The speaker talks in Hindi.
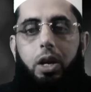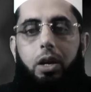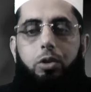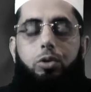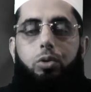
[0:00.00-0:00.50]

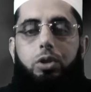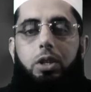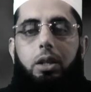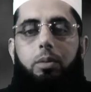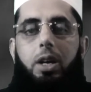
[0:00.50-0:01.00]
ये
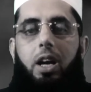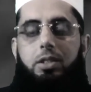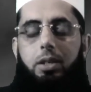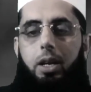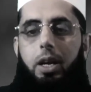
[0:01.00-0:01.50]
खसूसियत भी
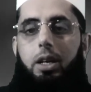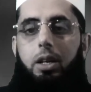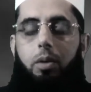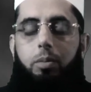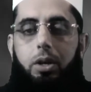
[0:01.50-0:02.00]
हासिल है
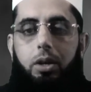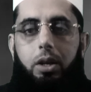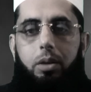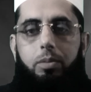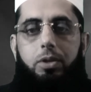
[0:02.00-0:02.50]
कि नबी
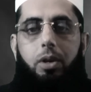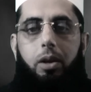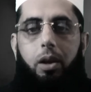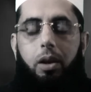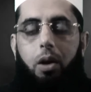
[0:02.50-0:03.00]
करीम
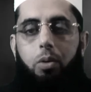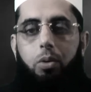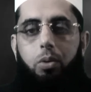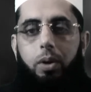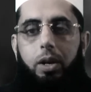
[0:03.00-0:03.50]
सल्लल्लाहु